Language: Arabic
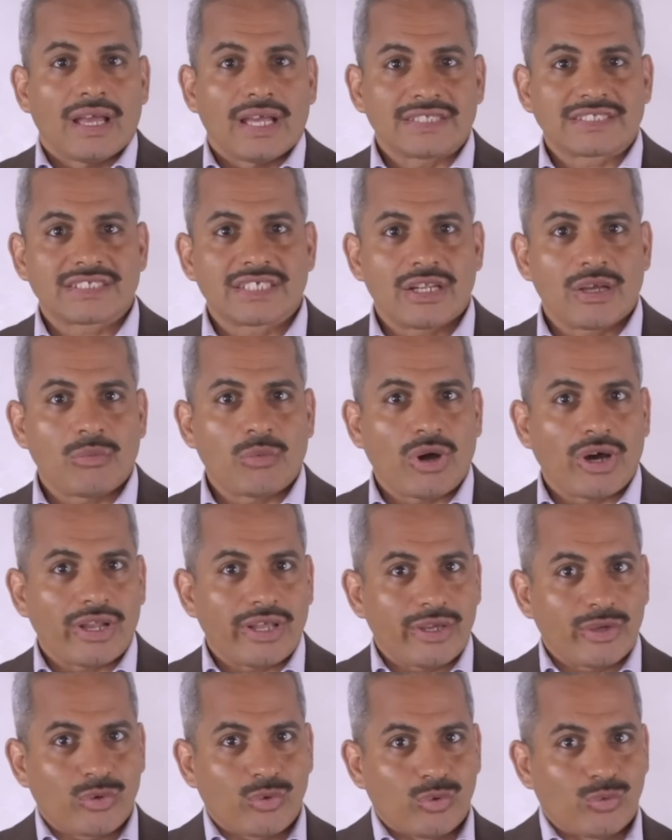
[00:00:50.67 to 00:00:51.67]
السلام
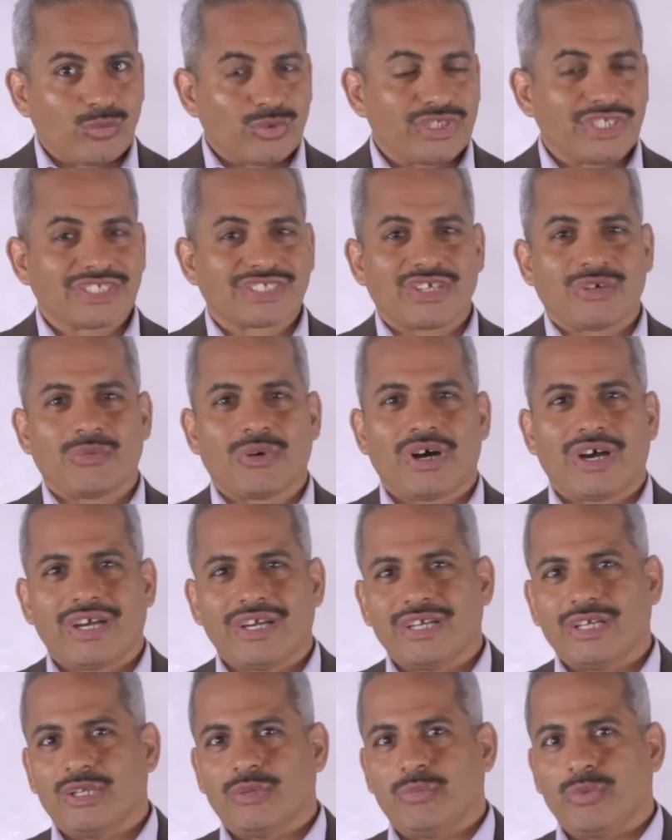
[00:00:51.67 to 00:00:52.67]
عليكم ودي صباح
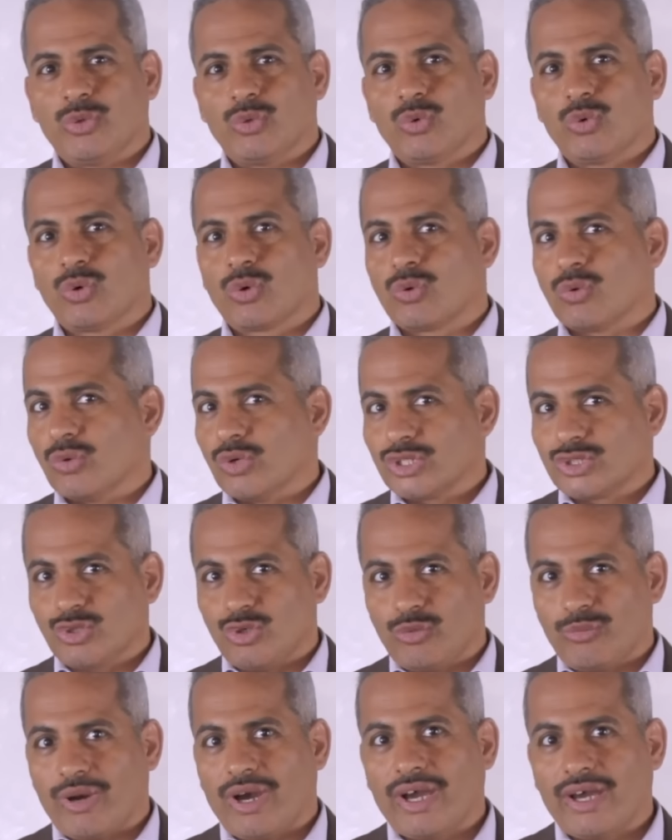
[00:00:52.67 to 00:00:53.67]
البنوك
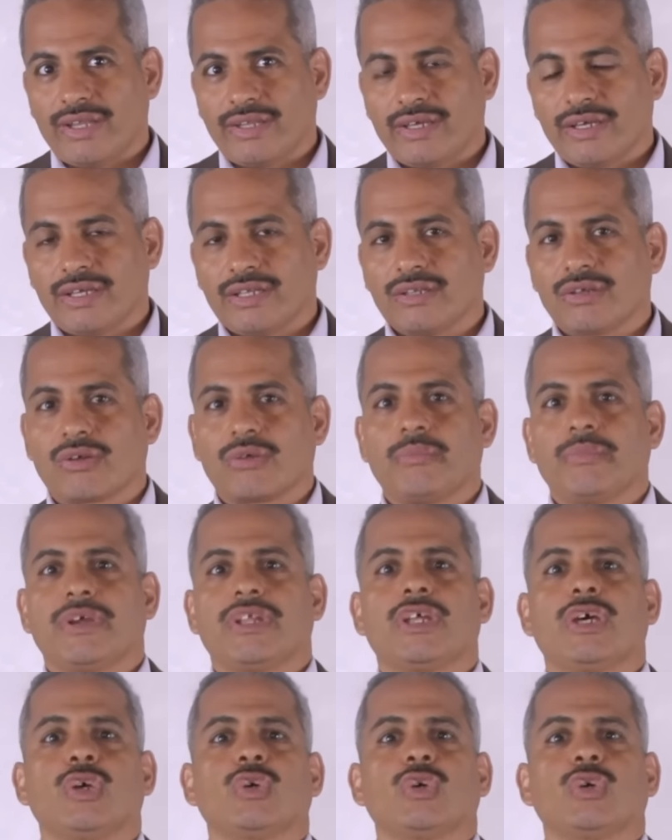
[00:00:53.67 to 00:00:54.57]
وادعوا معانا ان ربنا